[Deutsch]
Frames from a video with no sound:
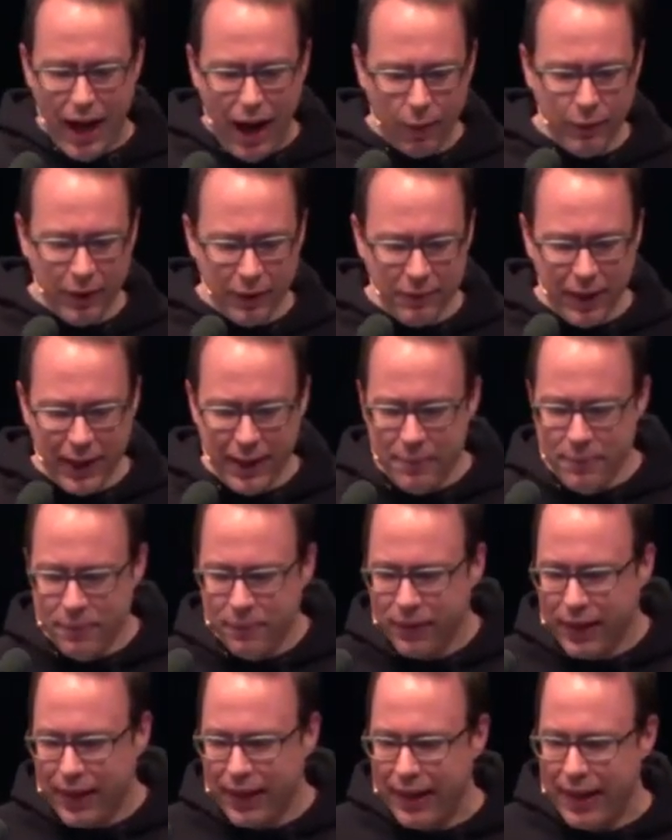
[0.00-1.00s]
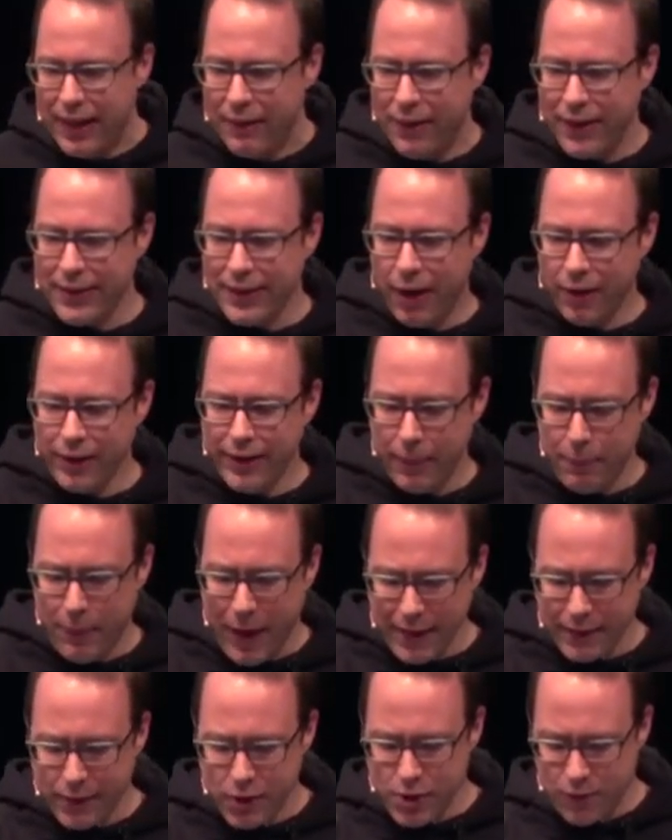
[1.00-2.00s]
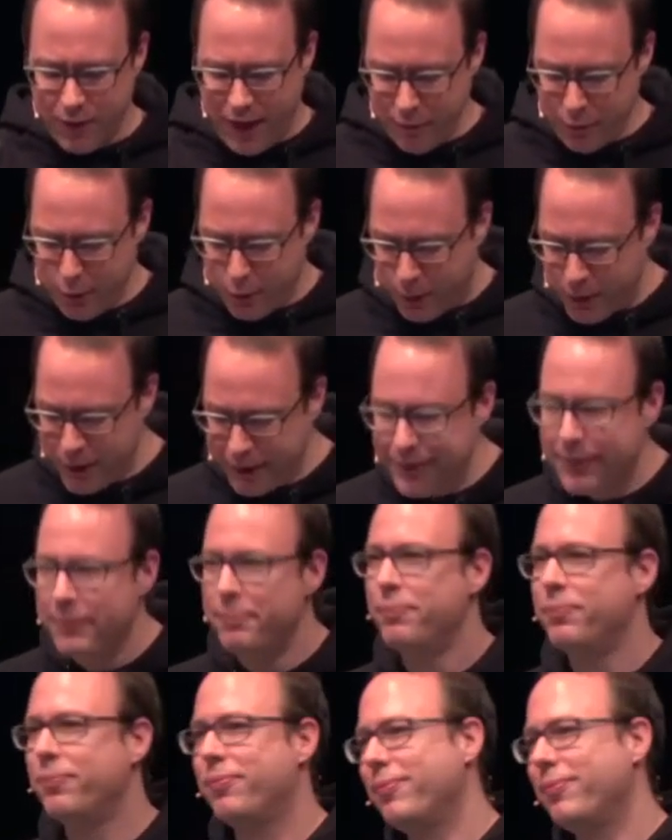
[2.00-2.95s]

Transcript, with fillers: auf jeden Fall, was auch sehr praktisch war für uns,